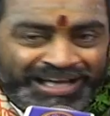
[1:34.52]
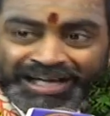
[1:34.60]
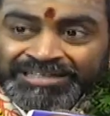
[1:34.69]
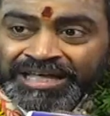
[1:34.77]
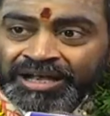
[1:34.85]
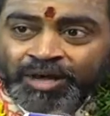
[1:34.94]

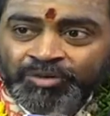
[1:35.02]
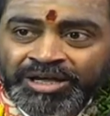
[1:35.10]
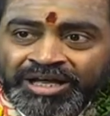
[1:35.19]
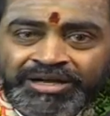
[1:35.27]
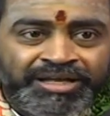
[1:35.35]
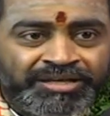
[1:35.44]
అది ఎలా
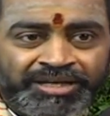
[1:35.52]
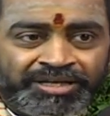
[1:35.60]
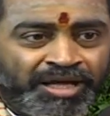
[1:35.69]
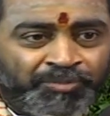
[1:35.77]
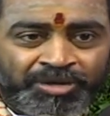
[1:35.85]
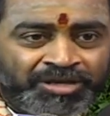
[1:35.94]
ఉండాలంటే
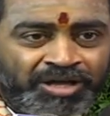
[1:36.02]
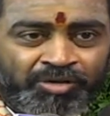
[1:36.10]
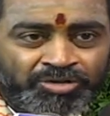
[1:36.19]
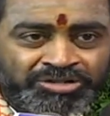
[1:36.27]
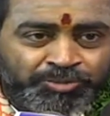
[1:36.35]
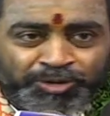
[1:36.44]
నిన్న మొన్న
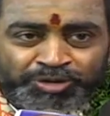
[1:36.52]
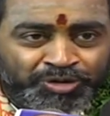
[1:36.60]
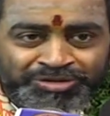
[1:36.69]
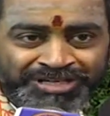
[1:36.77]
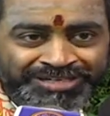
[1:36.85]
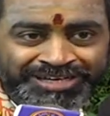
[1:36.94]

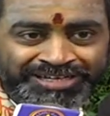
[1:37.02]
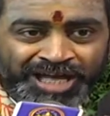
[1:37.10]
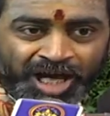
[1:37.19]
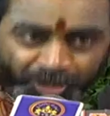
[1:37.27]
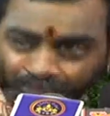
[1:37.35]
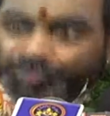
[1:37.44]
వచ్చిపోతుందండి అంటే
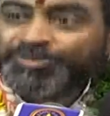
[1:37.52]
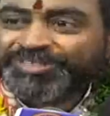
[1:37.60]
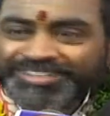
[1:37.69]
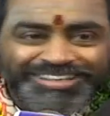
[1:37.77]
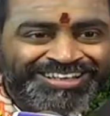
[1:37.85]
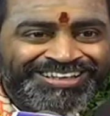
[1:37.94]
అను
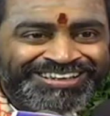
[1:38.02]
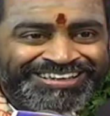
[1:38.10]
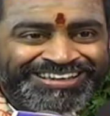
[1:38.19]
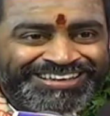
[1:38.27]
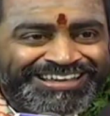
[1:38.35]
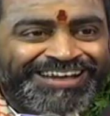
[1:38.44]

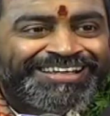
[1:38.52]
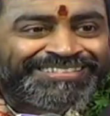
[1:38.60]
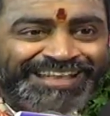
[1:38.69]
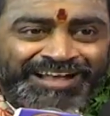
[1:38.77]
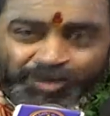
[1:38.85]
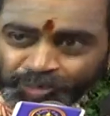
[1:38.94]

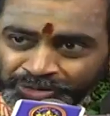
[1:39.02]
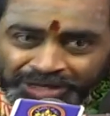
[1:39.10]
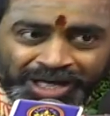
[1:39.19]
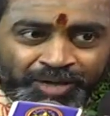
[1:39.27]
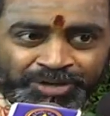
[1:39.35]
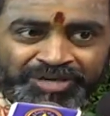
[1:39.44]

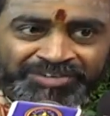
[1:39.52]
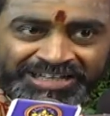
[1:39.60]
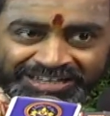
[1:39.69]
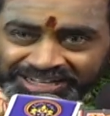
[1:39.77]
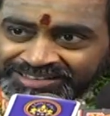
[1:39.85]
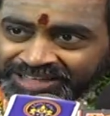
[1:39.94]
ఎడతెగకుండా
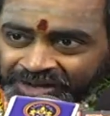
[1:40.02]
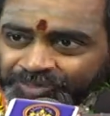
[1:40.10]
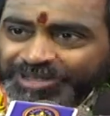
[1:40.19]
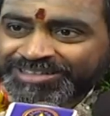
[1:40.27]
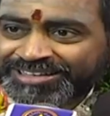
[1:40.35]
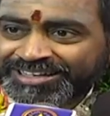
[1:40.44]
ఉన్నటువంటి రక్తి
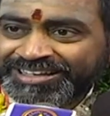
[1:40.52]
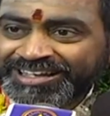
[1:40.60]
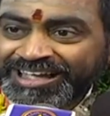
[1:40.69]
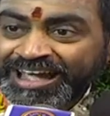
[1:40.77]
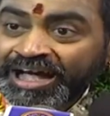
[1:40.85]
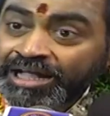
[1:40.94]
అనురక్తి
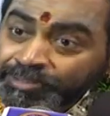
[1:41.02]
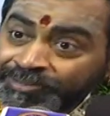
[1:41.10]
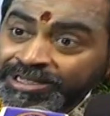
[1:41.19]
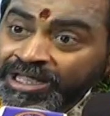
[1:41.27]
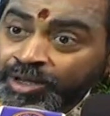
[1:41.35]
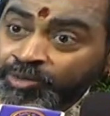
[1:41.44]
అది
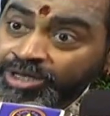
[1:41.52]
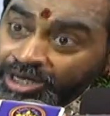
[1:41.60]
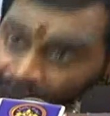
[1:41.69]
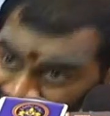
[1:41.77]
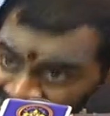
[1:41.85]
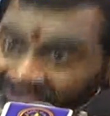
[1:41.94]
మళ్ళీ ఎలా
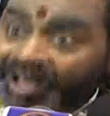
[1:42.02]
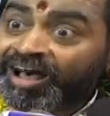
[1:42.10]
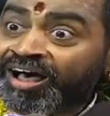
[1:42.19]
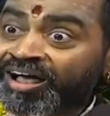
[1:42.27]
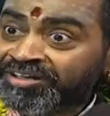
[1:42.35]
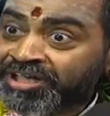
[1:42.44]
ఉండాలి పర
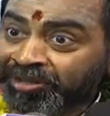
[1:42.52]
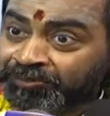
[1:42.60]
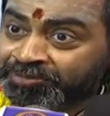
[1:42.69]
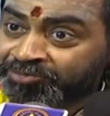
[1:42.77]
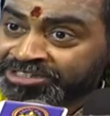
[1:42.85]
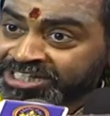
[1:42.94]

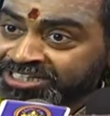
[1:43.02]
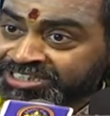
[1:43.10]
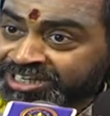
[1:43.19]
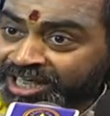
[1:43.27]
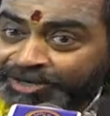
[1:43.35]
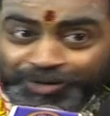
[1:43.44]
ఏమి
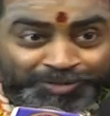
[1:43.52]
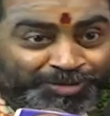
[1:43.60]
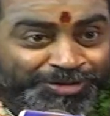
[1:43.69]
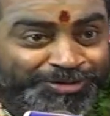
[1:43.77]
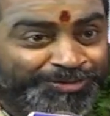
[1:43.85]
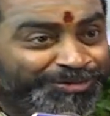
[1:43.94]
విశేషణాలండి
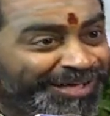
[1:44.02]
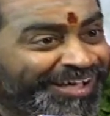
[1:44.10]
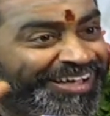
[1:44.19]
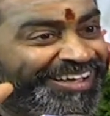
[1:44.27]
ఒక్కొక్కటి కూడా